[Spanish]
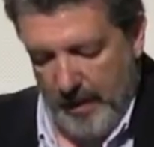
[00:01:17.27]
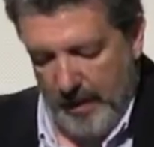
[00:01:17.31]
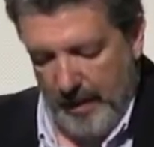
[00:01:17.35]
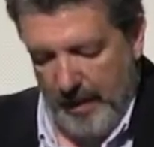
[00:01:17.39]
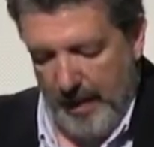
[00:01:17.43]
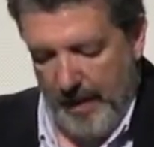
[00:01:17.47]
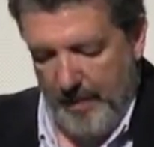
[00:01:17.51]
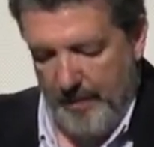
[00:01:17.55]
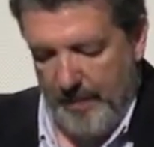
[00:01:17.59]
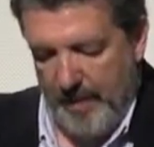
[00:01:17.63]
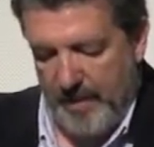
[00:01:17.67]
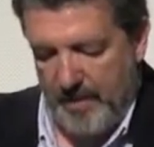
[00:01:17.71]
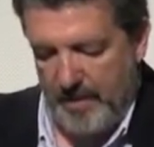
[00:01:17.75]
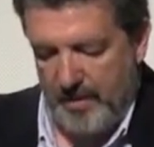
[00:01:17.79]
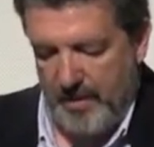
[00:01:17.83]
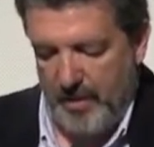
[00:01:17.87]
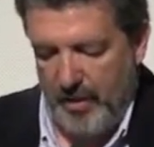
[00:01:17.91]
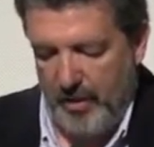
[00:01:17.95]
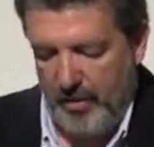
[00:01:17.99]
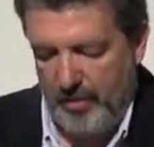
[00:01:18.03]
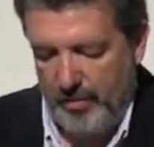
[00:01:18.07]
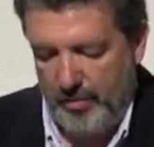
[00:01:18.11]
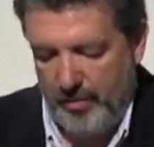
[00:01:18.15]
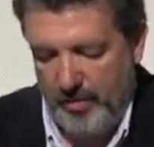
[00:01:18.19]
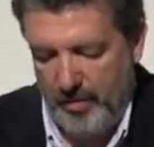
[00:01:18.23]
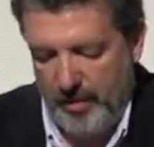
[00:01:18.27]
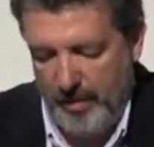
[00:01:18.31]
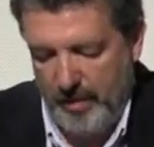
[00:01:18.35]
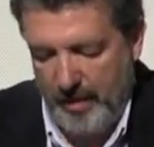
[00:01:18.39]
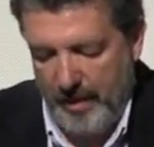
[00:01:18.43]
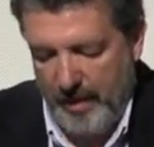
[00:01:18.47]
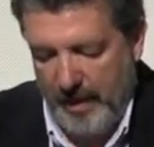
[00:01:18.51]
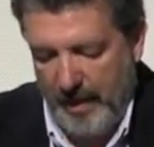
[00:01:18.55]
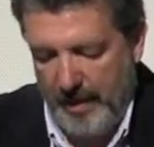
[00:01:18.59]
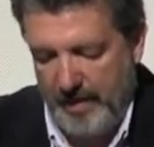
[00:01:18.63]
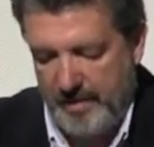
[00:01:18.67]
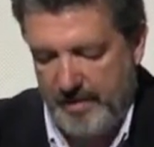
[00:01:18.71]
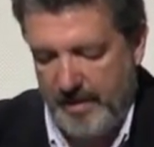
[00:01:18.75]
la inversión
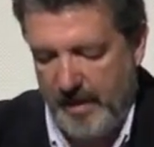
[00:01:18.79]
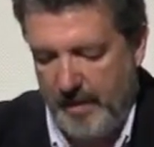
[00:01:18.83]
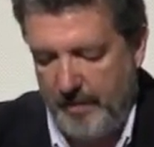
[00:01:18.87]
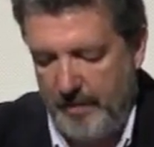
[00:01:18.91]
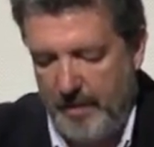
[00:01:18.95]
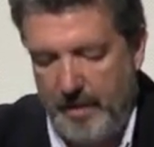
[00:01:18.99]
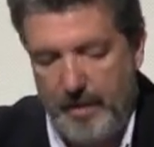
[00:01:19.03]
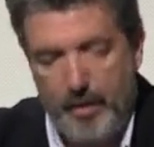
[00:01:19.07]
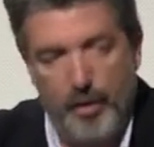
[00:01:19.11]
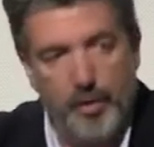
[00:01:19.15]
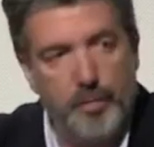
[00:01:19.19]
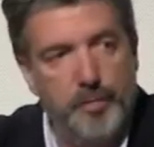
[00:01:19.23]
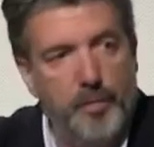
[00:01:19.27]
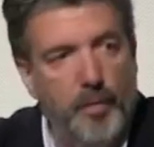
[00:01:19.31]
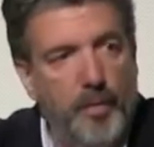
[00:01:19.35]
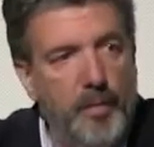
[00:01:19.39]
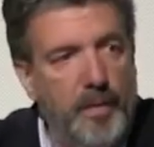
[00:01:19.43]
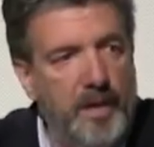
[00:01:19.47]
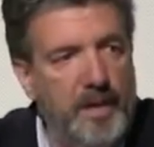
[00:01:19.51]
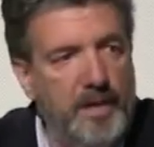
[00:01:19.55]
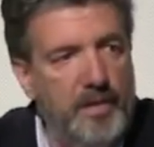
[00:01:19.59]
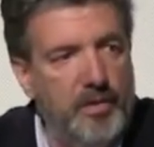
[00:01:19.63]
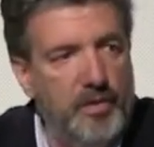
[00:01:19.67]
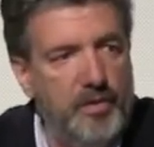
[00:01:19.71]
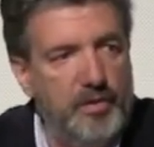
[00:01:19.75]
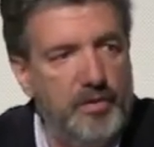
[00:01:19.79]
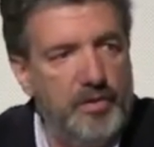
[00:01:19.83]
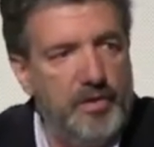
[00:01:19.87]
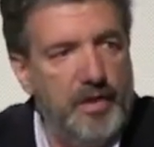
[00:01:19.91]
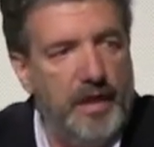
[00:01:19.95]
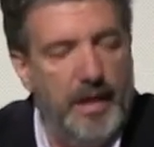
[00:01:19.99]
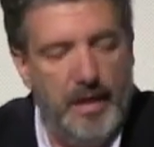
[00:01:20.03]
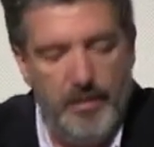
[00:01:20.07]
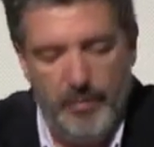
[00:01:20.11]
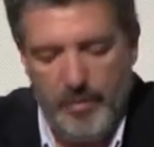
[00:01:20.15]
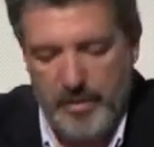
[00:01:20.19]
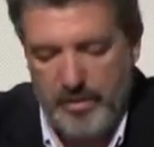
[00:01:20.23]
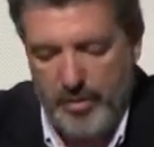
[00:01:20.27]
en servicios públicos
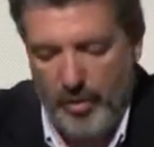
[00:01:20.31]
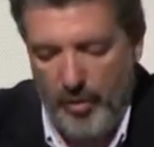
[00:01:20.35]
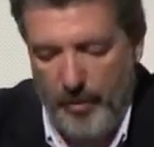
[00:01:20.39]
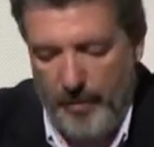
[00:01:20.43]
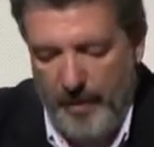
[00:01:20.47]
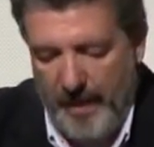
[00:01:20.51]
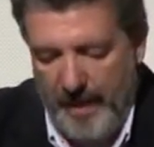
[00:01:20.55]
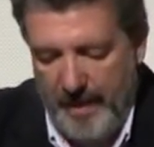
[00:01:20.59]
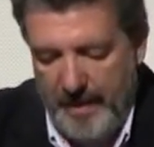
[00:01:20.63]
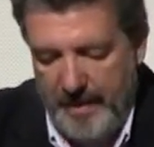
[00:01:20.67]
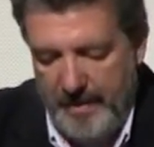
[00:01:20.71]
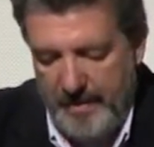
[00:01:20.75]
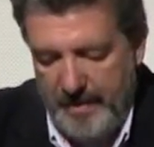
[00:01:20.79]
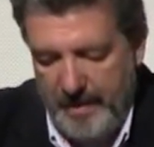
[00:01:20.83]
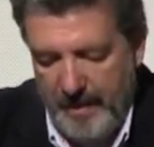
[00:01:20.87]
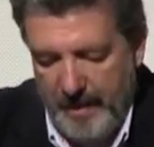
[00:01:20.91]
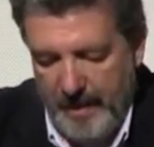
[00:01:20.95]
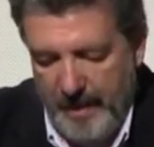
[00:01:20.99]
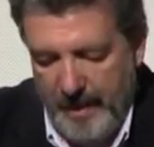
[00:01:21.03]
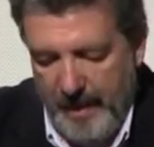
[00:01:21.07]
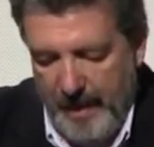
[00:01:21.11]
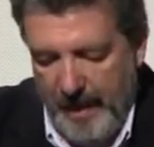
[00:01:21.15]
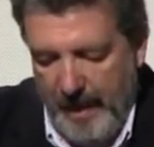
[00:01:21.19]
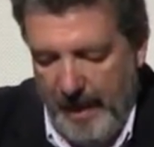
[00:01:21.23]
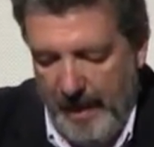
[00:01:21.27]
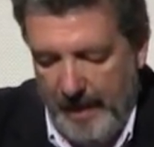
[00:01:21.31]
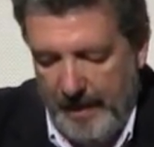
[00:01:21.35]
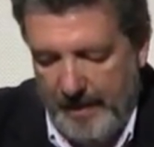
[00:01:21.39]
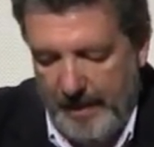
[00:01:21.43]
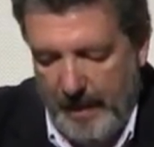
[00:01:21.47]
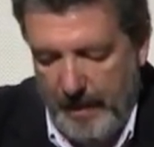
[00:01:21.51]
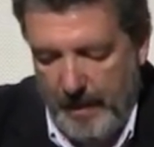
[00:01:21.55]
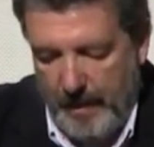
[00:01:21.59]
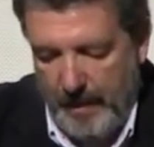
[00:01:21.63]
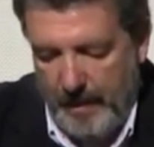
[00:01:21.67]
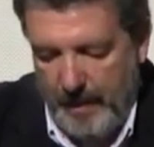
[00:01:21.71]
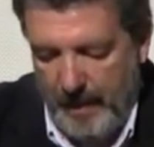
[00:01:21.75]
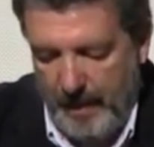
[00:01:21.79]
en nuestro país
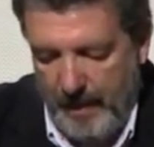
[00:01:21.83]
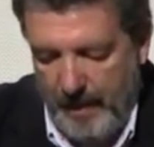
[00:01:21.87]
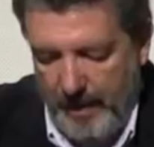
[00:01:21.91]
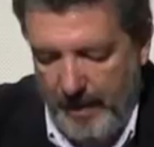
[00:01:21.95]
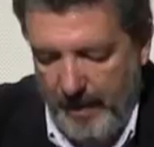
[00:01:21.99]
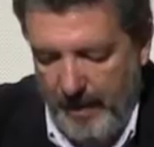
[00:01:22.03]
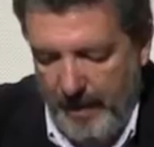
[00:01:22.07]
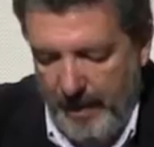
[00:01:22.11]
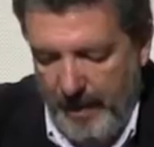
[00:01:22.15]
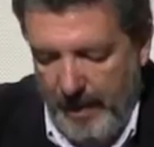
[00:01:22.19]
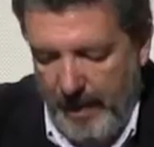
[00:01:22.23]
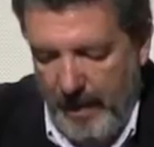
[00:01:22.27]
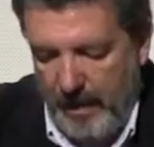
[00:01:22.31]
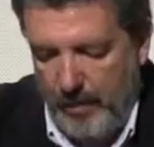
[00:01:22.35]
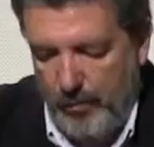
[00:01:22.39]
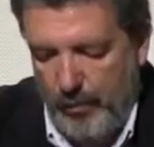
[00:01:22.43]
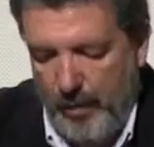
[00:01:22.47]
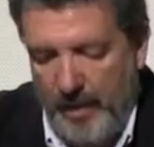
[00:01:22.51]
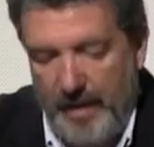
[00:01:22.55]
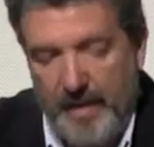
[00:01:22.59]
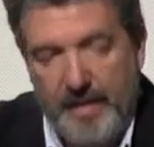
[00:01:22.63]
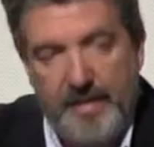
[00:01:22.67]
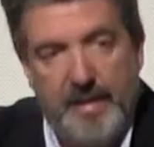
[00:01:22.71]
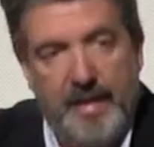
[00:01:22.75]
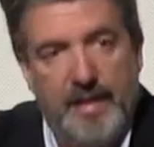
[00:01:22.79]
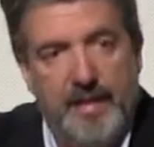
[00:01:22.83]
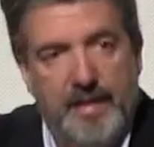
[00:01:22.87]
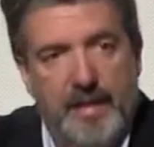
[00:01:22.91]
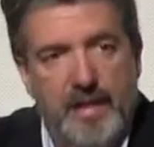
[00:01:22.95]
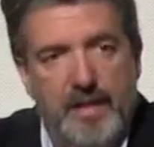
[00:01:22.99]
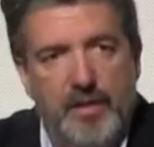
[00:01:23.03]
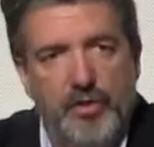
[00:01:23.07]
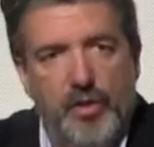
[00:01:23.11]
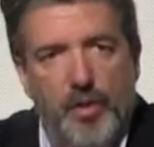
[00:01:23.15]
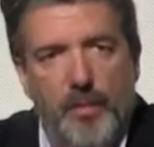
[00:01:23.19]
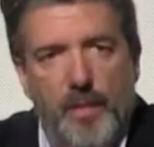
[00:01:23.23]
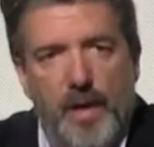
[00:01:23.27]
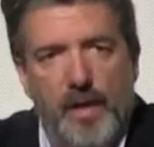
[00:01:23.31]
alcanza el
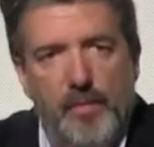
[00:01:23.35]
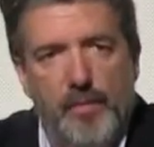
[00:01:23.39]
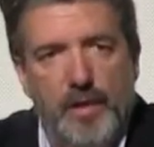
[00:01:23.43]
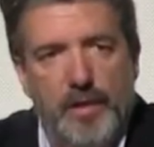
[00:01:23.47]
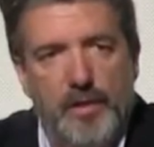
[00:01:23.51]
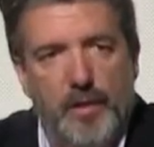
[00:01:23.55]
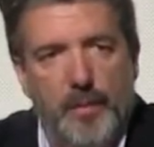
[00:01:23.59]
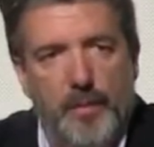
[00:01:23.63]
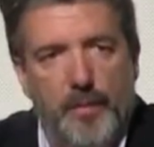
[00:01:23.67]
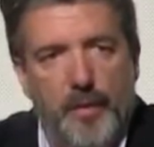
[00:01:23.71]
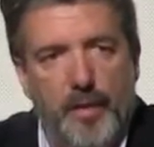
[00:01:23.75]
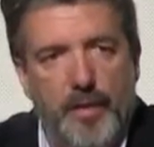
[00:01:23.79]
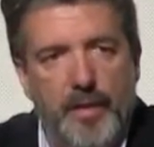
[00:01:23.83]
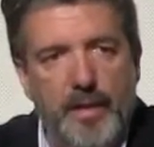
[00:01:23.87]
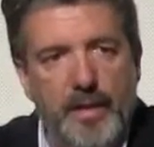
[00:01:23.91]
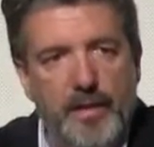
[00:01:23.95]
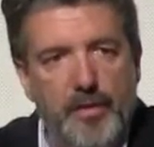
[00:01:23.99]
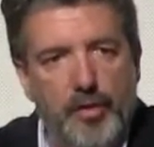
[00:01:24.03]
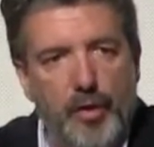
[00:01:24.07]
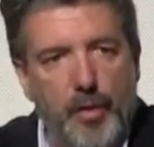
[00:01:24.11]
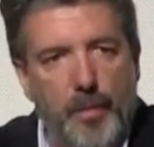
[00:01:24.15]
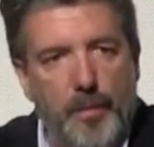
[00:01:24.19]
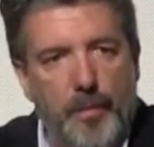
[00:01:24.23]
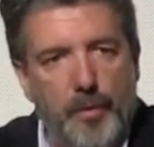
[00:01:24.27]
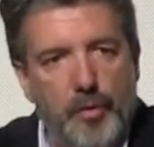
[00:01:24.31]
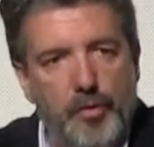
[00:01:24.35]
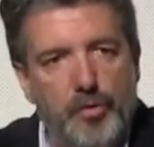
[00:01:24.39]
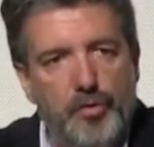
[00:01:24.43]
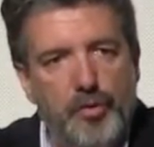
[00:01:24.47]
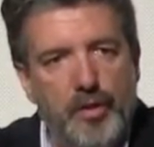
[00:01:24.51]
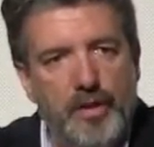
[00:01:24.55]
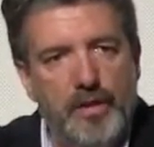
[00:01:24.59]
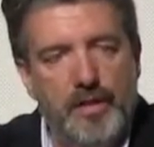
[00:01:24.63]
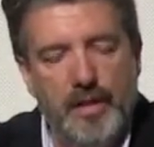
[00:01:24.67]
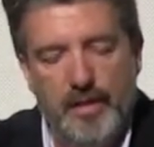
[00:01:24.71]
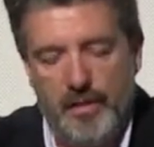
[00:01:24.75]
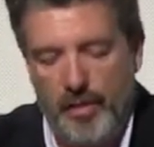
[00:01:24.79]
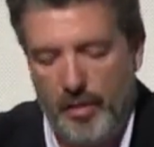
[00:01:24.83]
43,4% del Producto
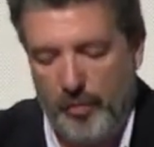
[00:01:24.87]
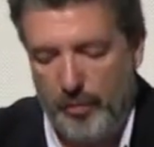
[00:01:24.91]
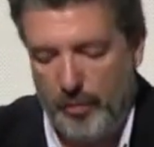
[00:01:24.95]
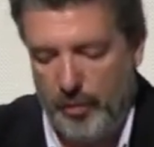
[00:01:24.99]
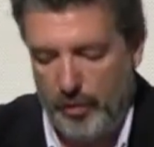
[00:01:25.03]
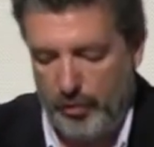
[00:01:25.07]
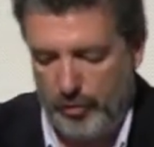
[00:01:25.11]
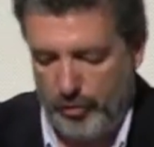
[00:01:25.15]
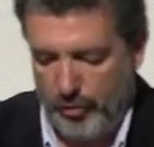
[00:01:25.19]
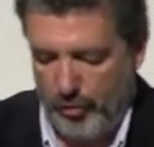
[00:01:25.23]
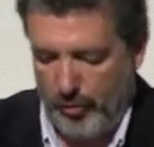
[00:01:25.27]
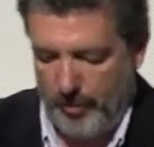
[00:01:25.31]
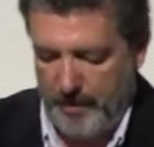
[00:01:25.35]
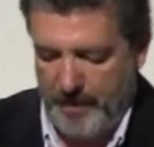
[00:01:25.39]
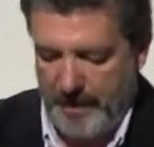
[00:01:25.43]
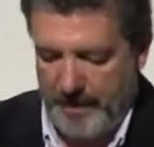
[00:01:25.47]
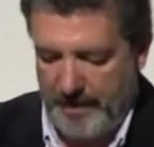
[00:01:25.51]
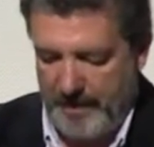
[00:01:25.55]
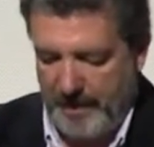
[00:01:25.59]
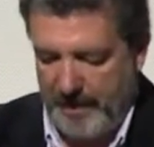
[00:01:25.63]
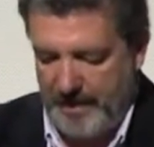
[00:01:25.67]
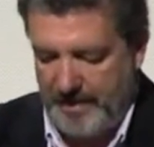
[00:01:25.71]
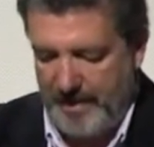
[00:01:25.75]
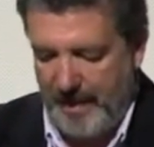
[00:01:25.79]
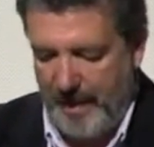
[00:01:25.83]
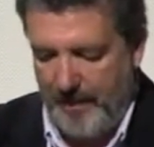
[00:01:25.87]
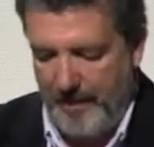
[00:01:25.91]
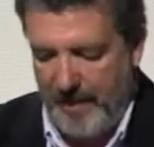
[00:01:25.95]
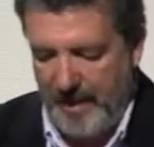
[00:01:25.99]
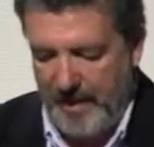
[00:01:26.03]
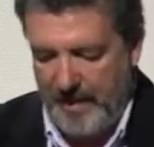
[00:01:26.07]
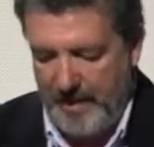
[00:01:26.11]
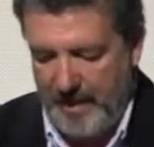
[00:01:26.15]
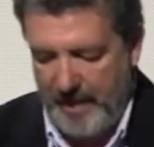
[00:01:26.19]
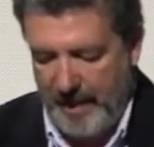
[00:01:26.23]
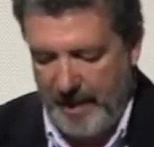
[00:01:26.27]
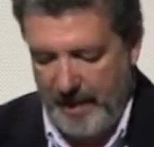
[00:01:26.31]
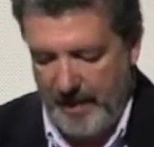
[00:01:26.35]
Interior Bruto, mientras la
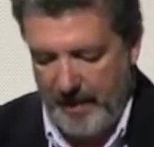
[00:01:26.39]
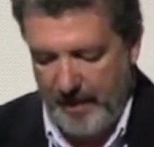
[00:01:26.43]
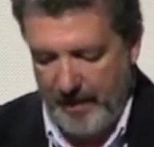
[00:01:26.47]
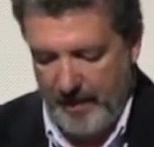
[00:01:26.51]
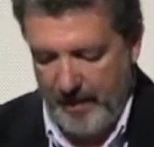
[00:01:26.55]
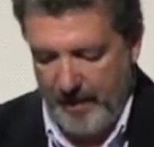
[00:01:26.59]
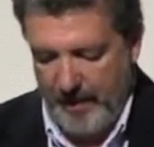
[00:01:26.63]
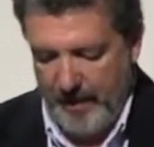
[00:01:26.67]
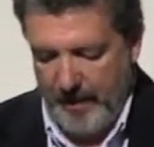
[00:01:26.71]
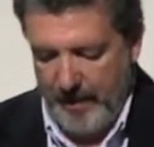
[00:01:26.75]
media